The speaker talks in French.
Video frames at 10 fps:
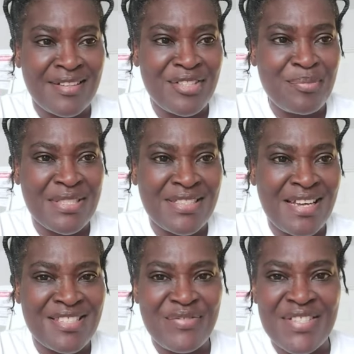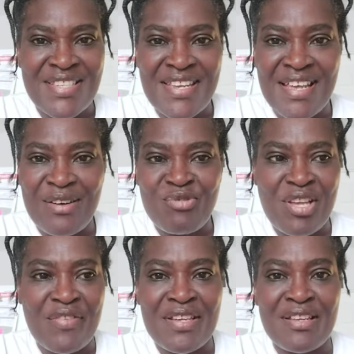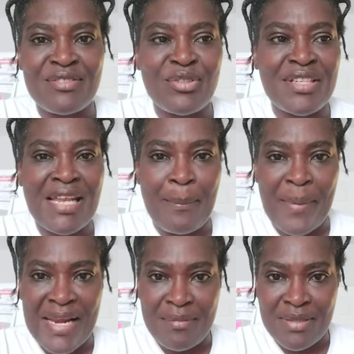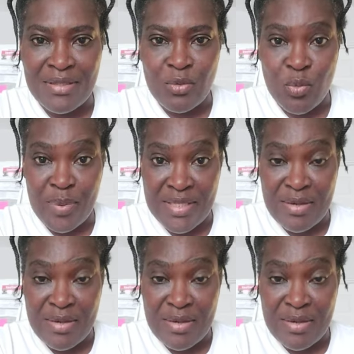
une petite activité là où j'avais donné la palme au, PD,